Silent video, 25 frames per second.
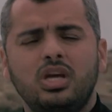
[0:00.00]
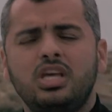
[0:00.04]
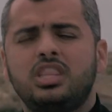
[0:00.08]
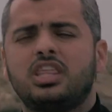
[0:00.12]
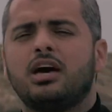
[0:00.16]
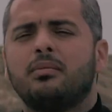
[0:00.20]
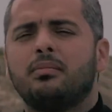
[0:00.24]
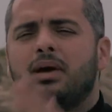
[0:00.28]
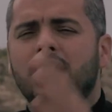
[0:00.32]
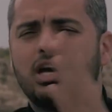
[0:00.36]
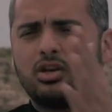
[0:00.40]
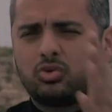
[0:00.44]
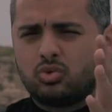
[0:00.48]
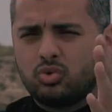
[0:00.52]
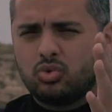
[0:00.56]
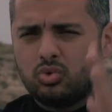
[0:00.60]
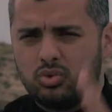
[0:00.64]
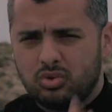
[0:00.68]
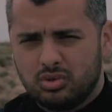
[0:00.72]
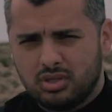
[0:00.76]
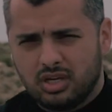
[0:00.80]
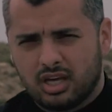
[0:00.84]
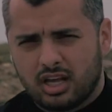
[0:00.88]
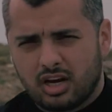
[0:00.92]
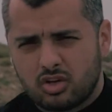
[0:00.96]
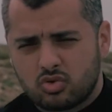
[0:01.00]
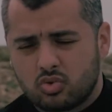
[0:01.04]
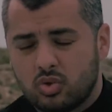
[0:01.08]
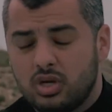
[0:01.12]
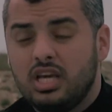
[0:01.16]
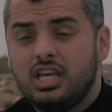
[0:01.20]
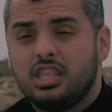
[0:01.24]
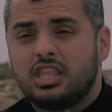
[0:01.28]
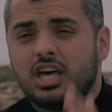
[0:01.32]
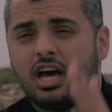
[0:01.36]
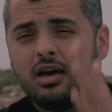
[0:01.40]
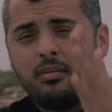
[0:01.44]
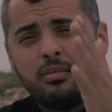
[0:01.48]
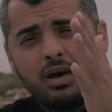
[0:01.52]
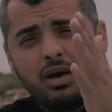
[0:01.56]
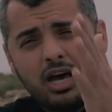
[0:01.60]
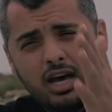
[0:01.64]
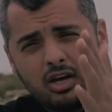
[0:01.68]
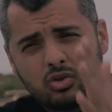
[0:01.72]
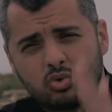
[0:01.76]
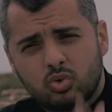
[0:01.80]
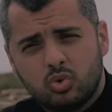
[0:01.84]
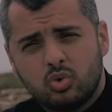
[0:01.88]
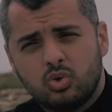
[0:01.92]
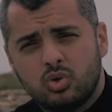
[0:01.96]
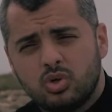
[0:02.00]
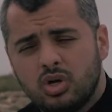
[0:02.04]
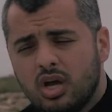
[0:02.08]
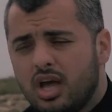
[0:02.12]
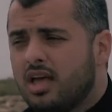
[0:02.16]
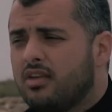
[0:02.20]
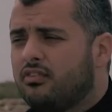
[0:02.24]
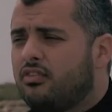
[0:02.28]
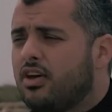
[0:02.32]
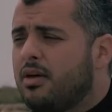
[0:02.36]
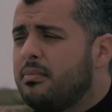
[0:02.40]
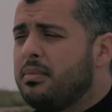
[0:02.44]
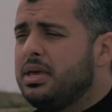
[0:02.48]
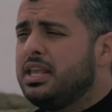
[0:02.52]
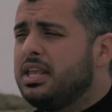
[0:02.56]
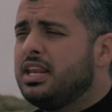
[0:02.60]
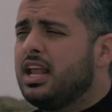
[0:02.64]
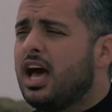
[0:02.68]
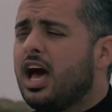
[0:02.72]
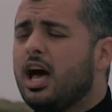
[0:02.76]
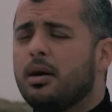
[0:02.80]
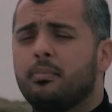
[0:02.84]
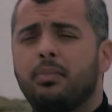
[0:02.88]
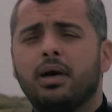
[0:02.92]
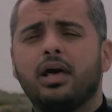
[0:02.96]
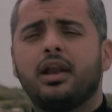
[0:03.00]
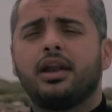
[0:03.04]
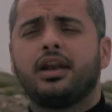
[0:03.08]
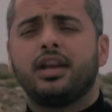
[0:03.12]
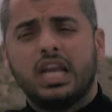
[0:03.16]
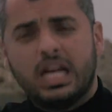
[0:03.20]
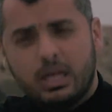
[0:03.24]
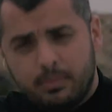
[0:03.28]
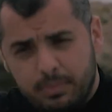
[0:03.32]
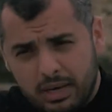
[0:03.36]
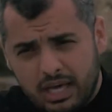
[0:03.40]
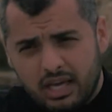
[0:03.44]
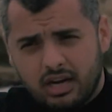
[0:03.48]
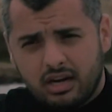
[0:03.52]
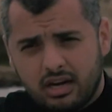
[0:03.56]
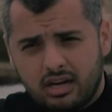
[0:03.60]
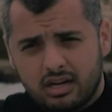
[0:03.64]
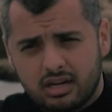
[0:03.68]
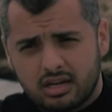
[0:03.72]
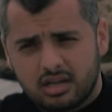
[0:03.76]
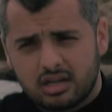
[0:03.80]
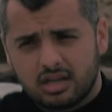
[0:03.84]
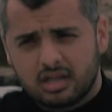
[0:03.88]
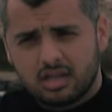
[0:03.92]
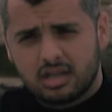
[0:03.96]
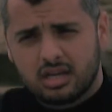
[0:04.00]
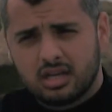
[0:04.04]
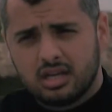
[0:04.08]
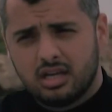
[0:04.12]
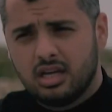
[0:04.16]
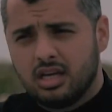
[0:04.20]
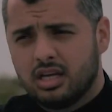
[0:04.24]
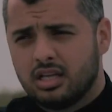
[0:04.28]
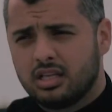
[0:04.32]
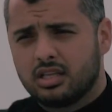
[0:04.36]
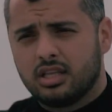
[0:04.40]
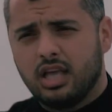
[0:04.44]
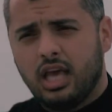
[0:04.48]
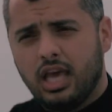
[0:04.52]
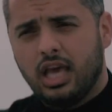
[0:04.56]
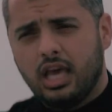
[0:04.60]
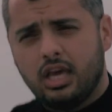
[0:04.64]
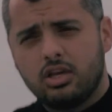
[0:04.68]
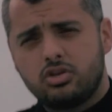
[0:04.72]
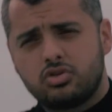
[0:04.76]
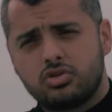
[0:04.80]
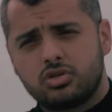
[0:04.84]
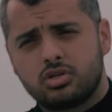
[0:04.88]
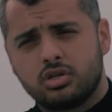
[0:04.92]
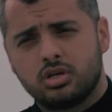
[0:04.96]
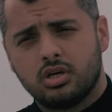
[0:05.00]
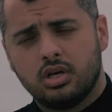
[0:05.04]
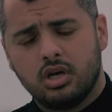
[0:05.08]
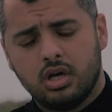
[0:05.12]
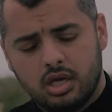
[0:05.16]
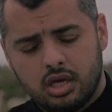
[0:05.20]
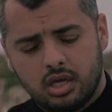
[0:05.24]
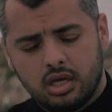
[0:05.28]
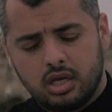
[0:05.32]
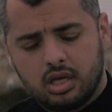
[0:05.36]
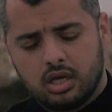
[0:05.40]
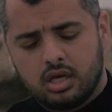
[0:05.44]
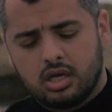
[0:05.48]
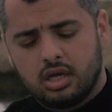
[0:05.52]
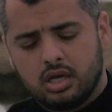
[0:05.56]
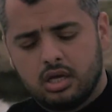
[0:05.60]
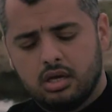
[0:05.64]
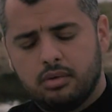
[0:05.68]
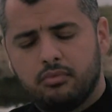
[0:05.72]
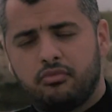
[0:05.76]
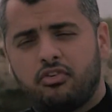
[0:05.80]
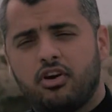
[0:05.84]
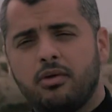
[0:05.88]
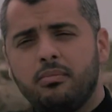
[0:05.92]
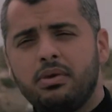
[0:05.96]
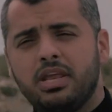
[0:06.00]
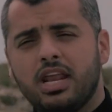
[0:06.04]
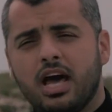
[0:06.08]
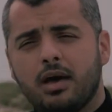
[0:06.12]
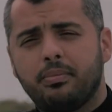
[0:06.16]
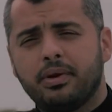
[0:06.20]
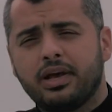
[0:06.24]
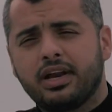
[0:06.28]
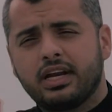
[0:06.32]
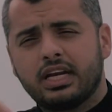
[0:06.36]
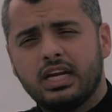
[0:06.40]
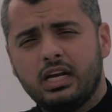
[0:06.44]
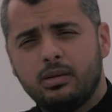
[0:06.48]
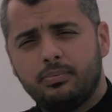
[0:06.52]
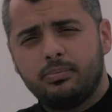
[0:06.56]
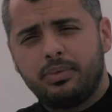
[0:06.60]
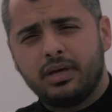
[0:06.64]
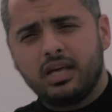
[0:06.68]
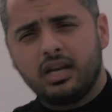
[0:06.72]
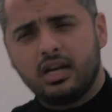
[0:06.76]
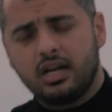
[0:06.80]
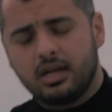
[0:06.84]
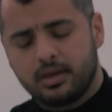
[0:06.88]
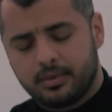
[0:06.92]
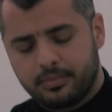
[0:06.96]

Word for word: إذا ماتوا يا رجل إذا ماتوا فمن أبر البر إيش فمن أبر البر